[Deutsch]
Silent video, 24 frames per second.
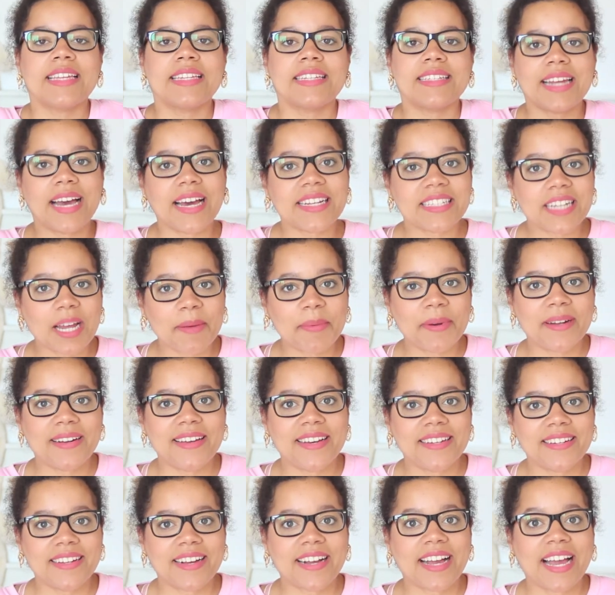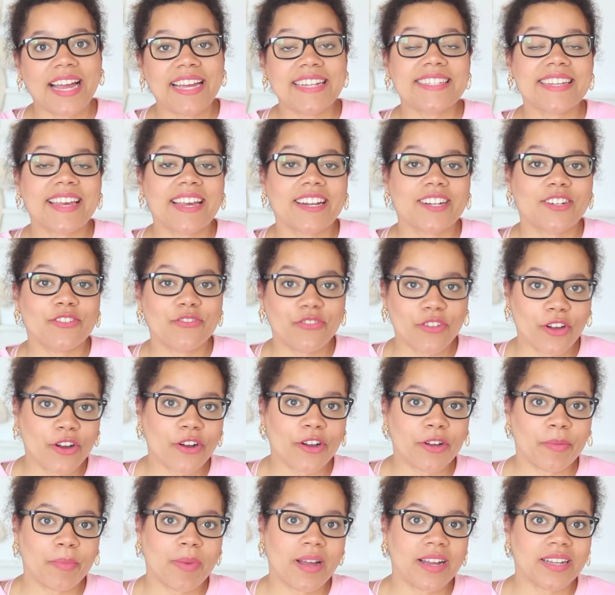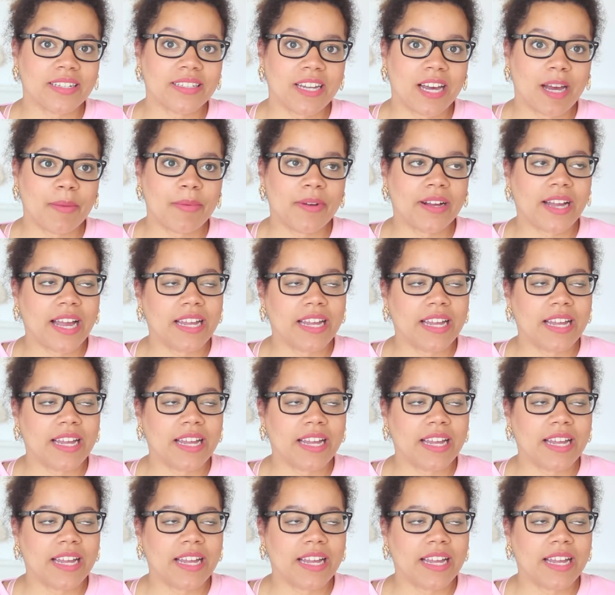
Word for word: Da ich aber leider keinen direkten Vlog gemacht habe,